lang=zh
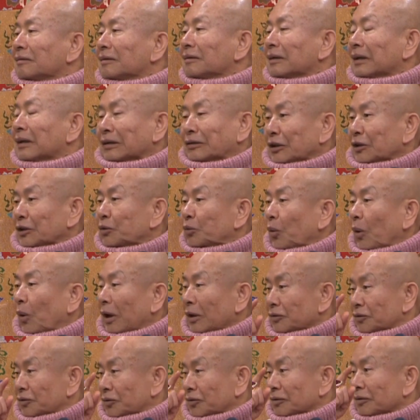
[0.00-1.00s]
金瓜
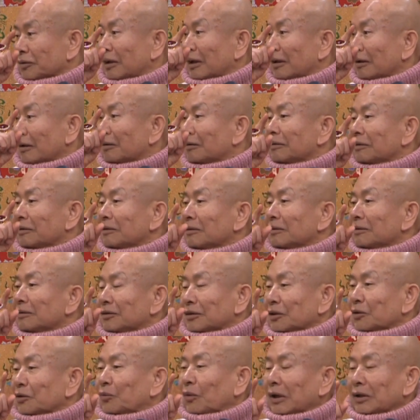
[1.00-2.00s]
石啊，
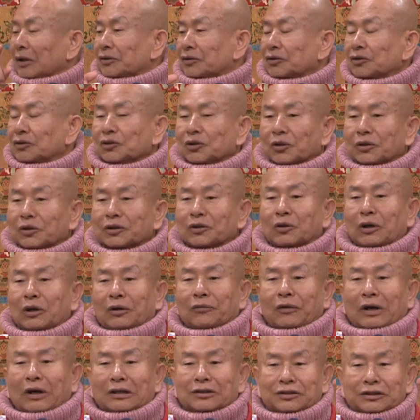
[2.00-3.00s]
金瓜石有一块
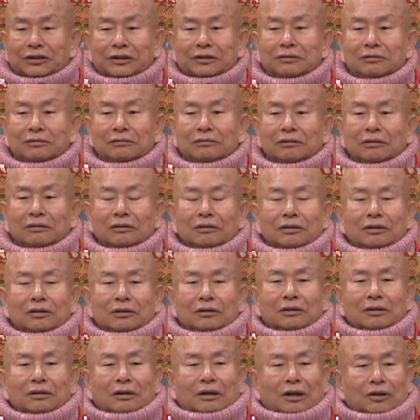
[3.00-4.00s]
黄金
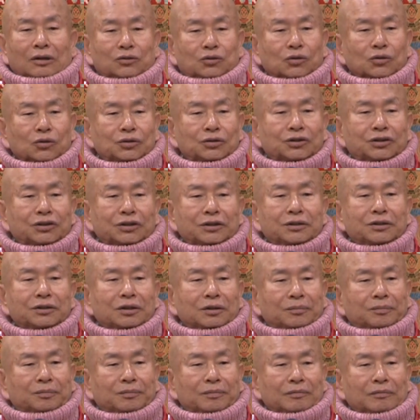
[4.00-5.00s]
啊，纯金的
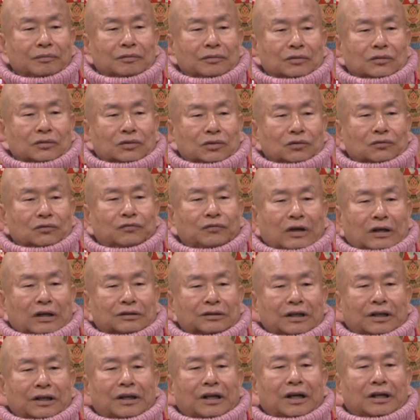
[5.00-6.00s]
就放
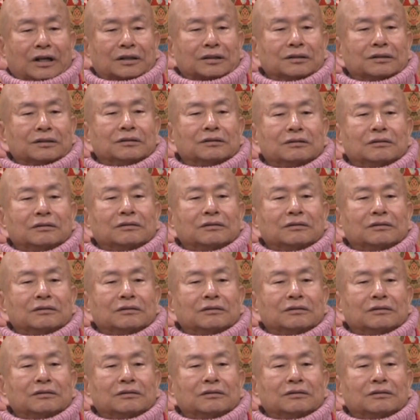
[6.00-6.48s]
在那里，